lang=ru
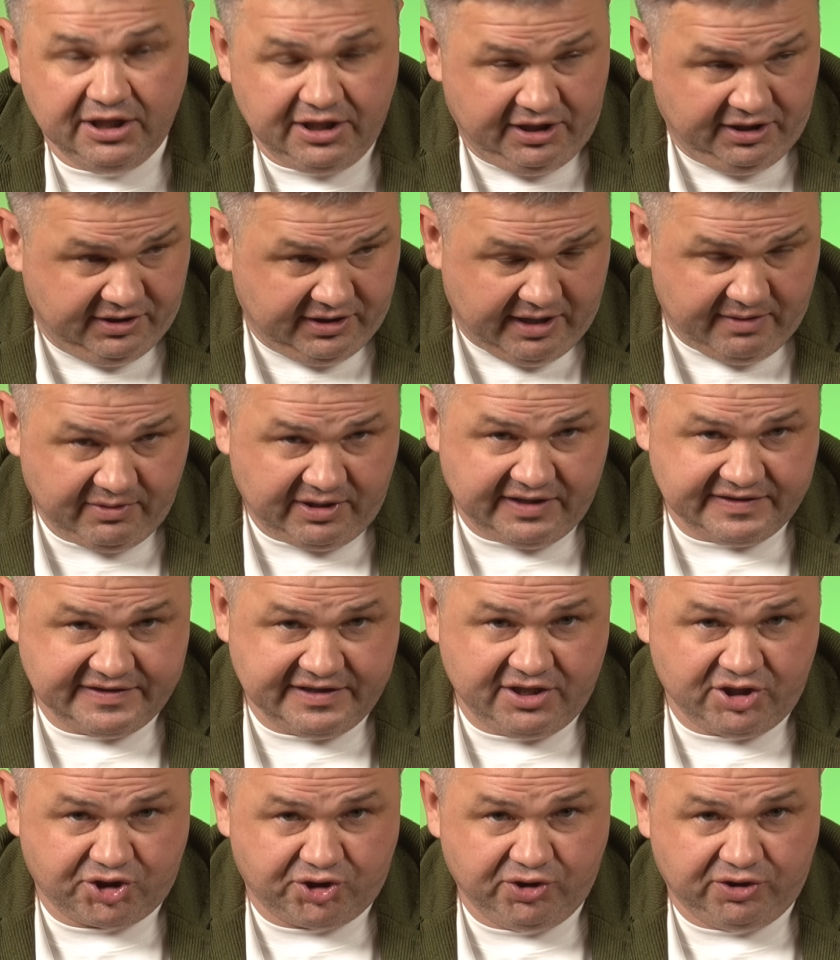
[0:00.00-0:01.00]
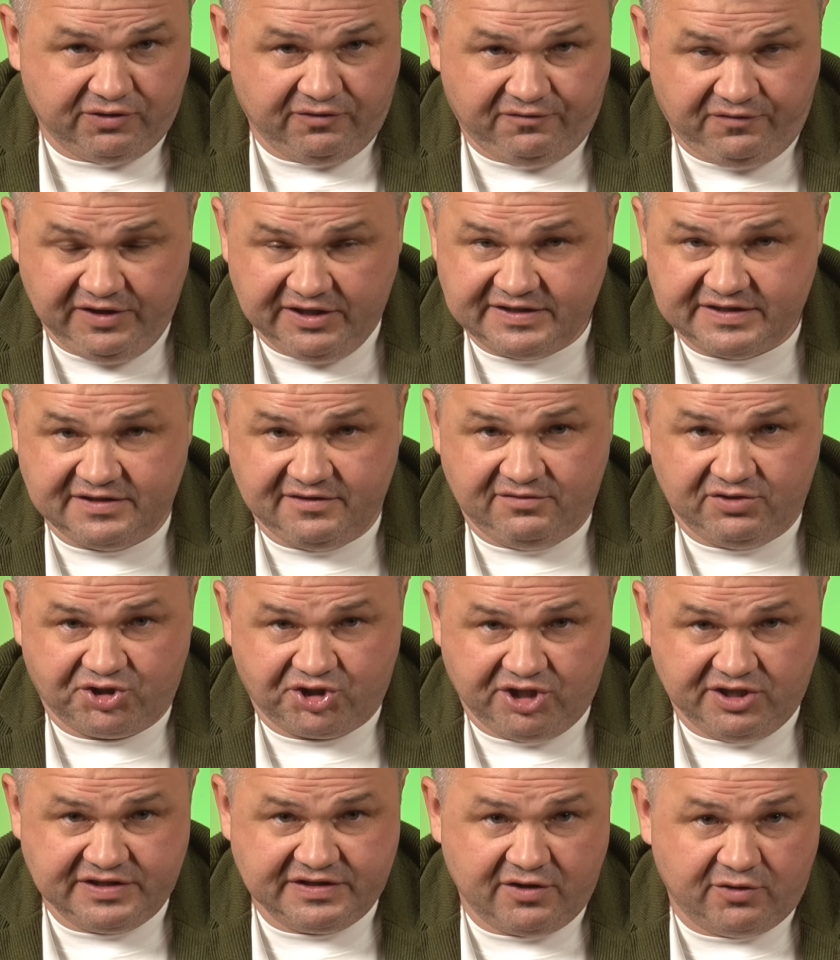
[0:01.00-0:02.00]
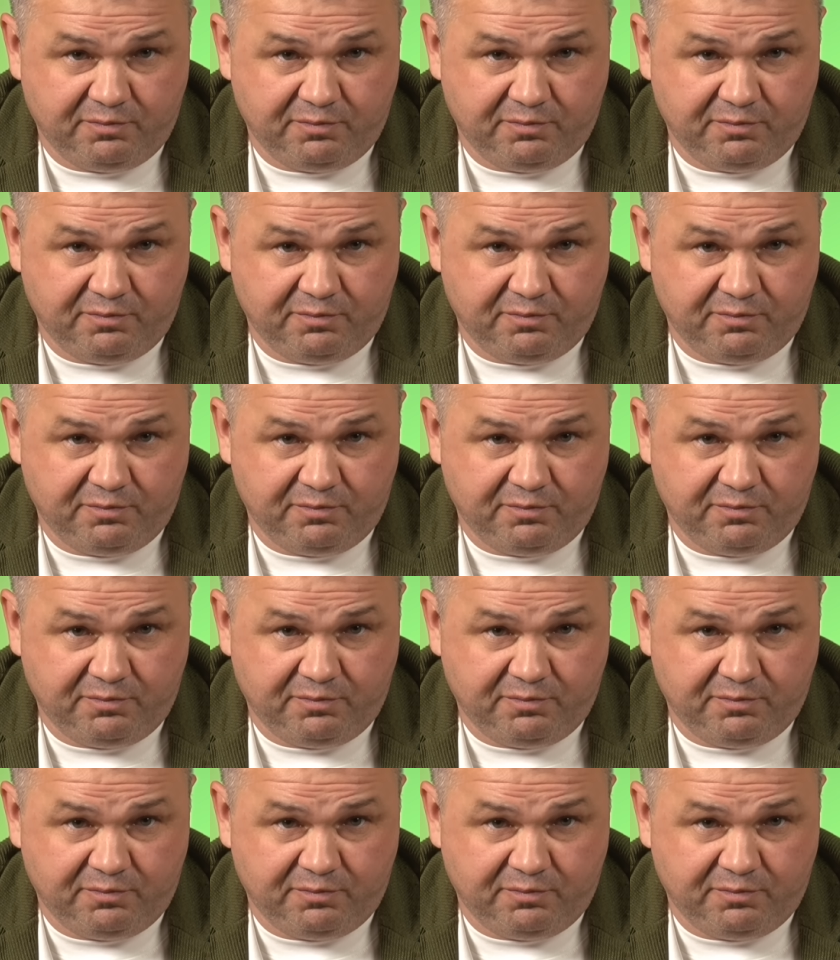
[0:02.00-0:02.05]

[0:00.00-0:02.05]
И нам казалось, что это верх совершенства.